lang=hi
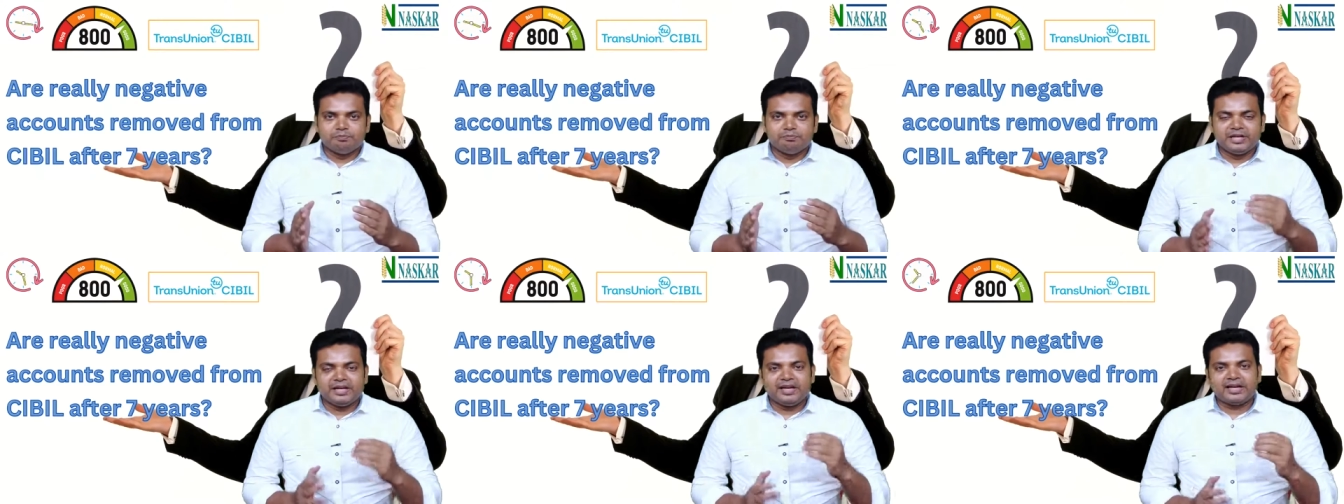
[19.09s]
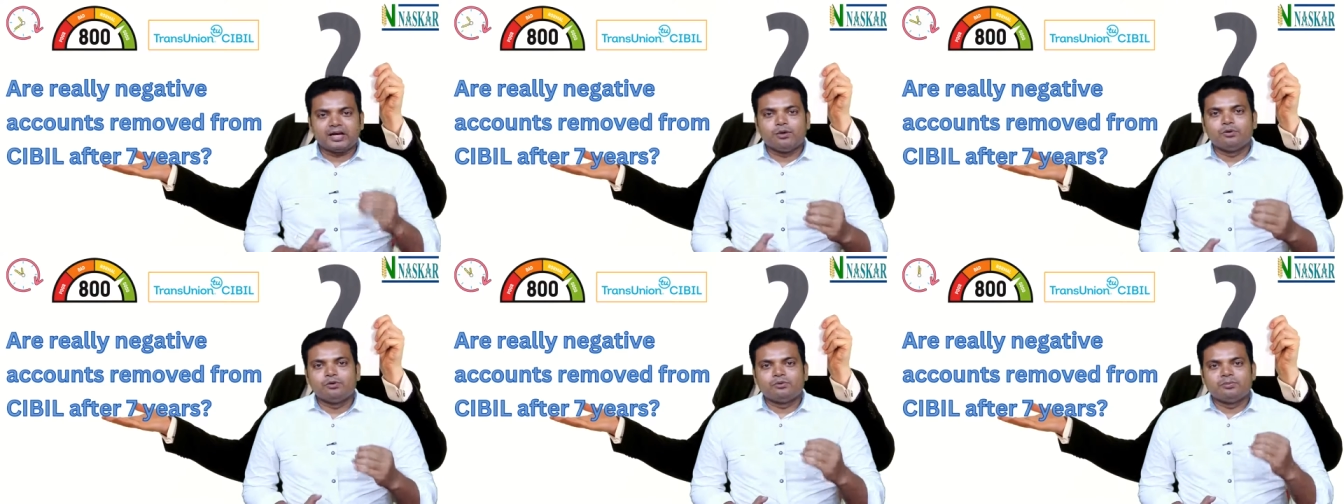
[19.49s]
मेरा
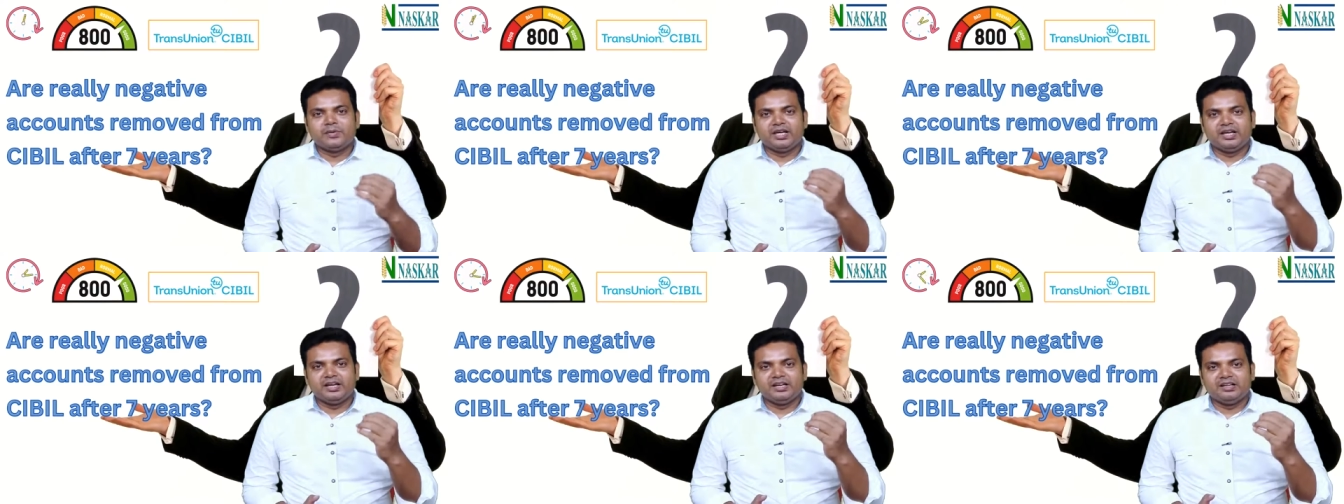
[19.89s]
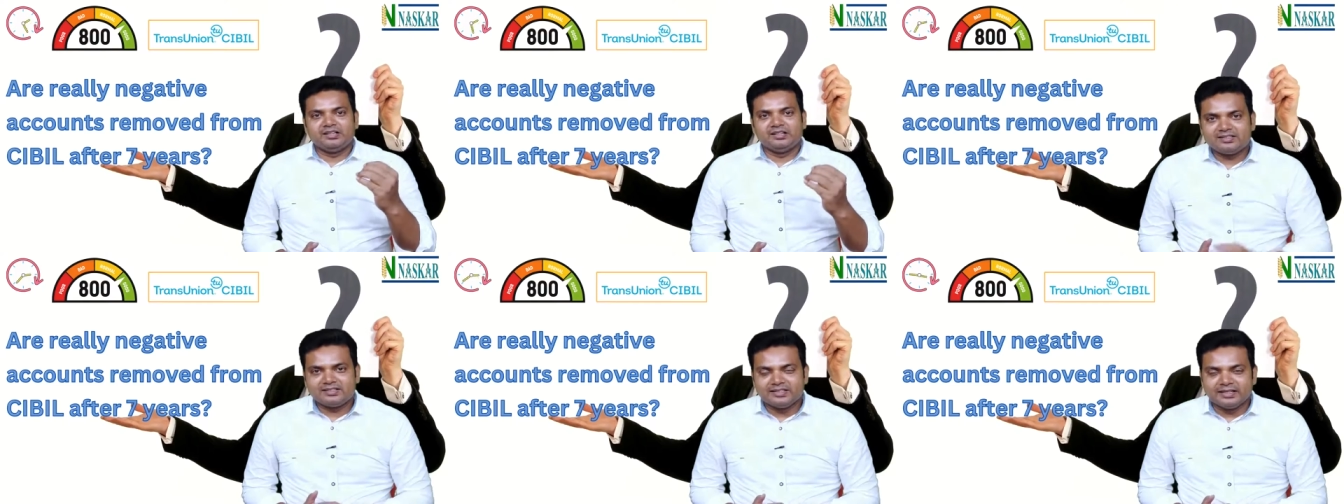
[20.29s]
अकाउंट में
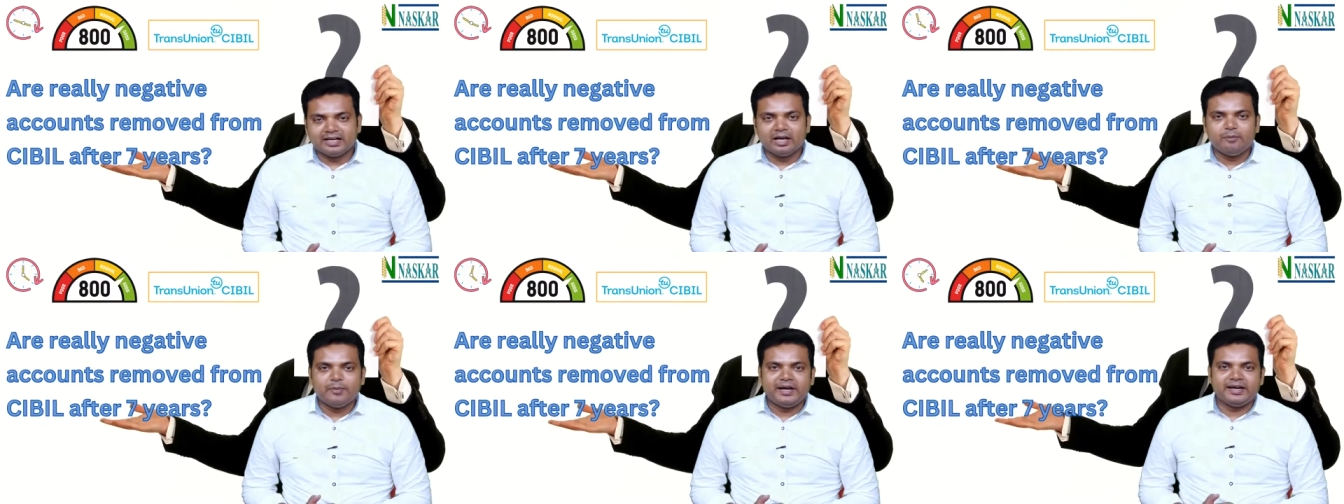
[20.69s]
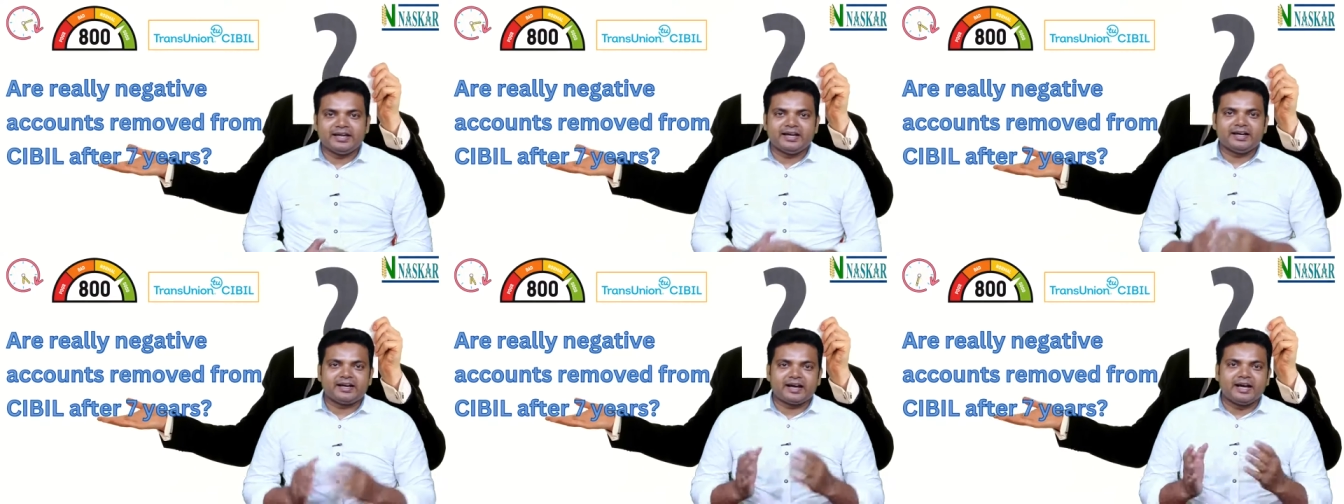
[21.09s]
सेटलमेंट
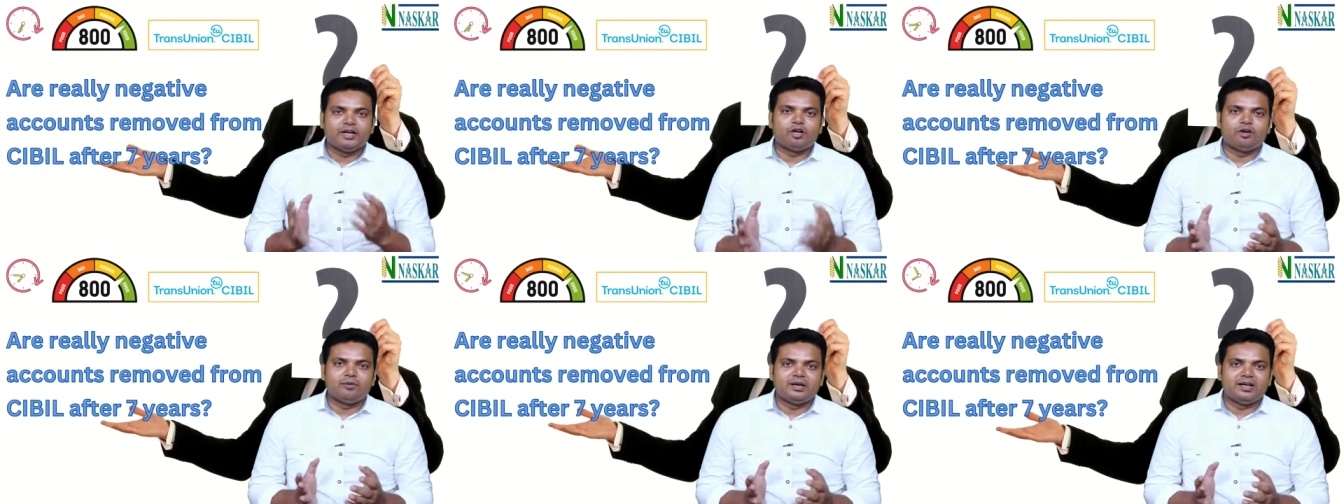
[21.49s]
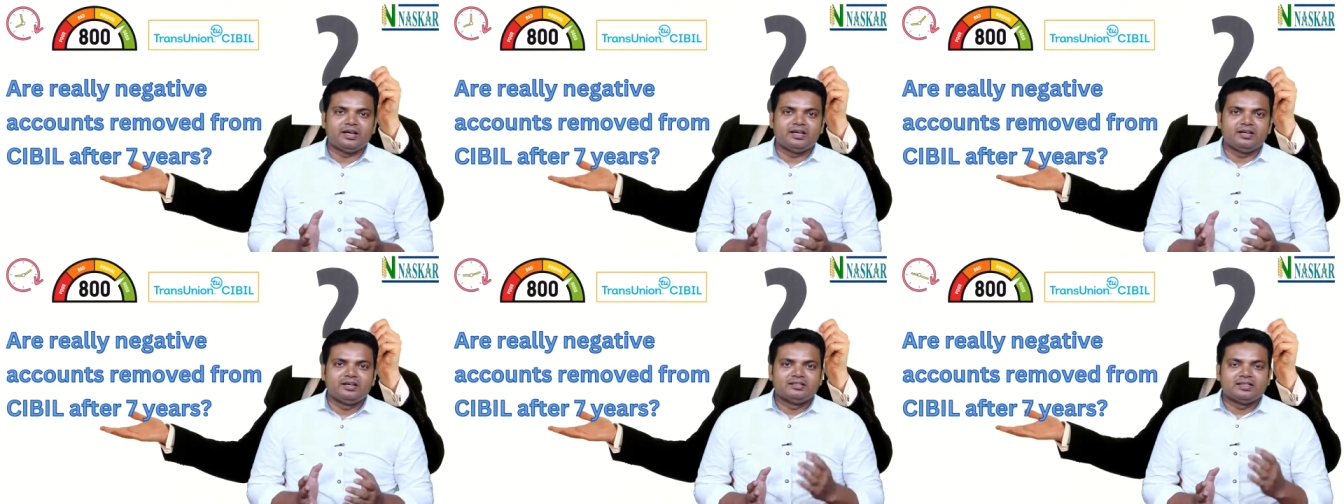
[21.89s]
है राइट ऑफ है
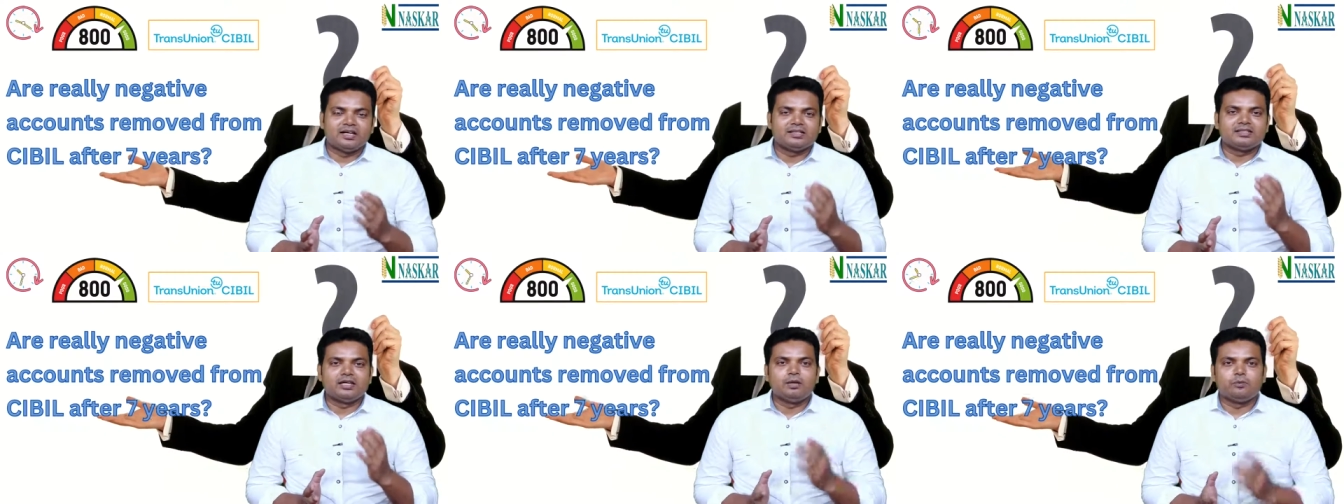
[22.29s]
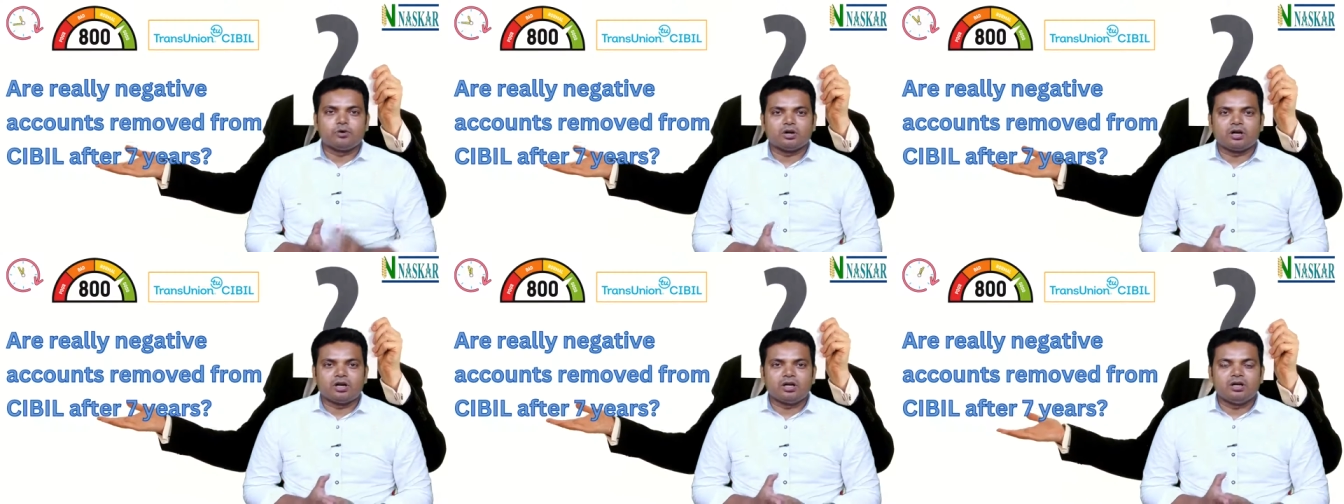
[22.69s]
सात साल
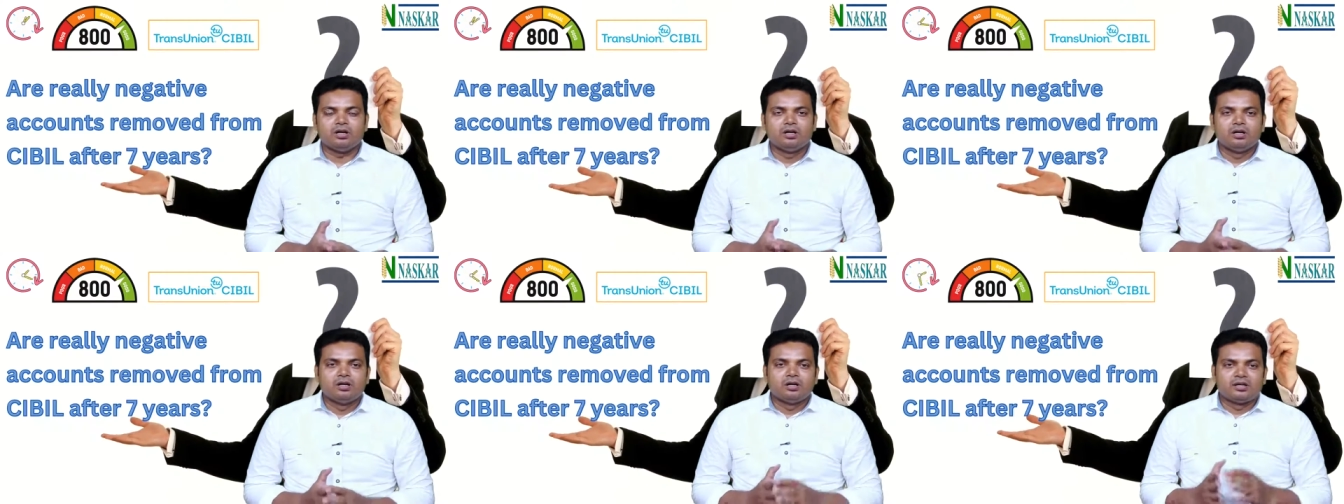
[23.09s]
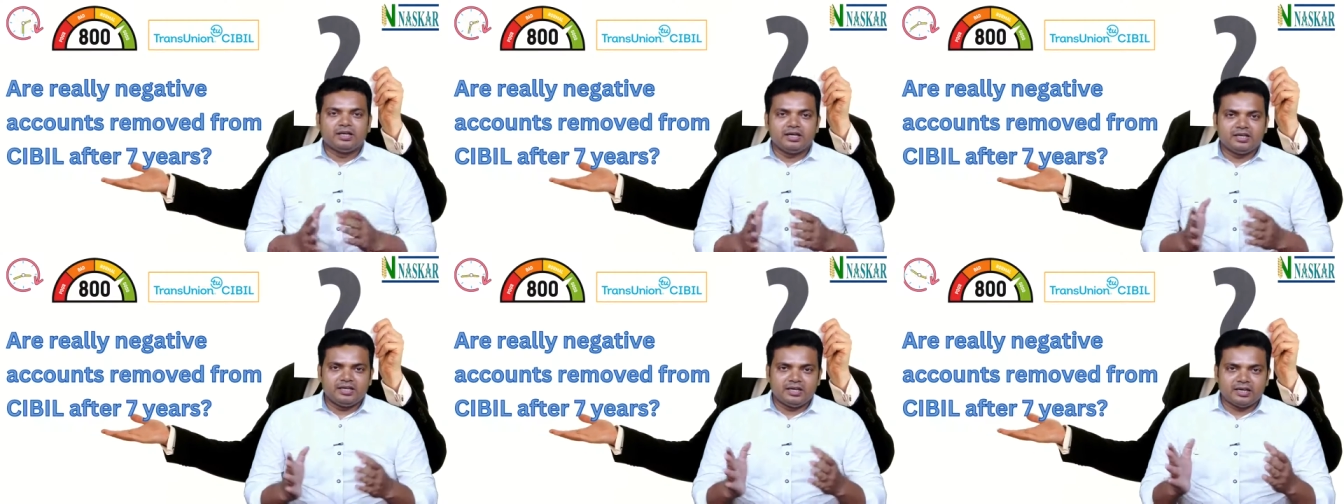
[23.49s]
पुराना
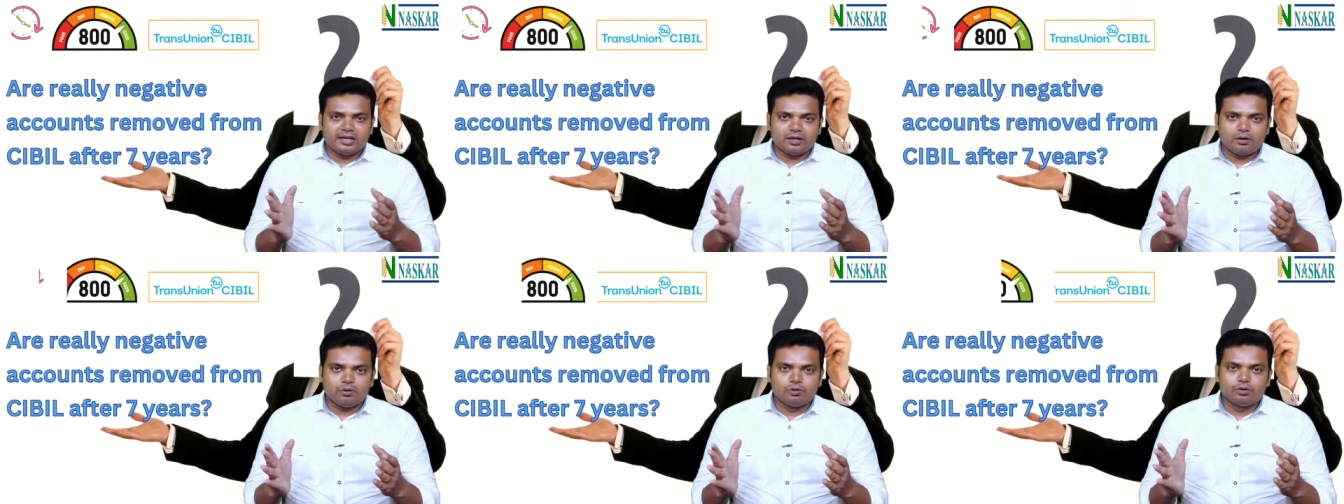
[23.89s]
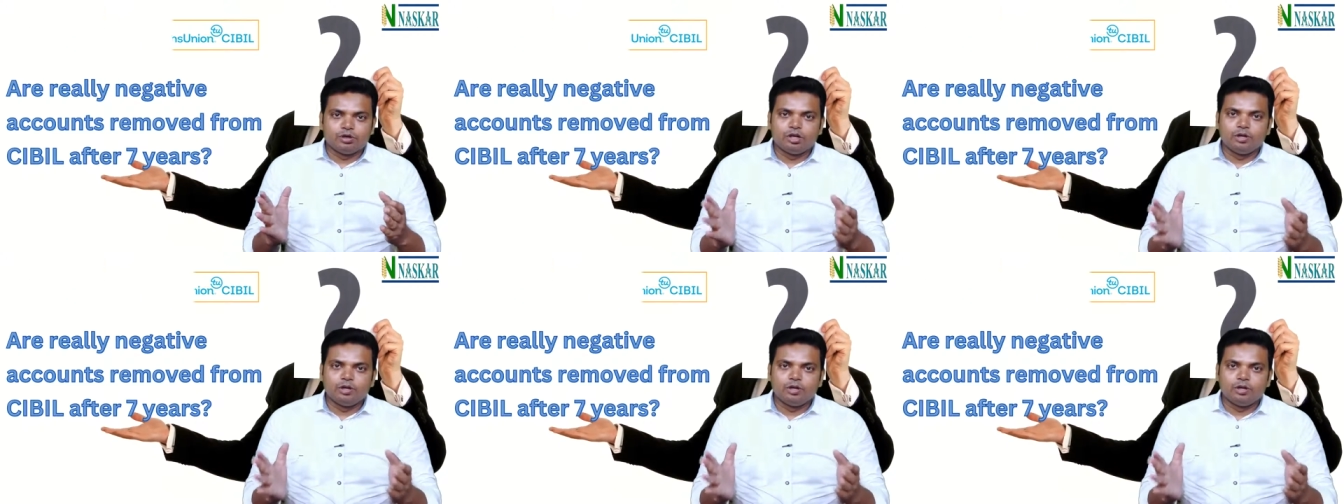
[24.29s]
क्या ये अकाउंट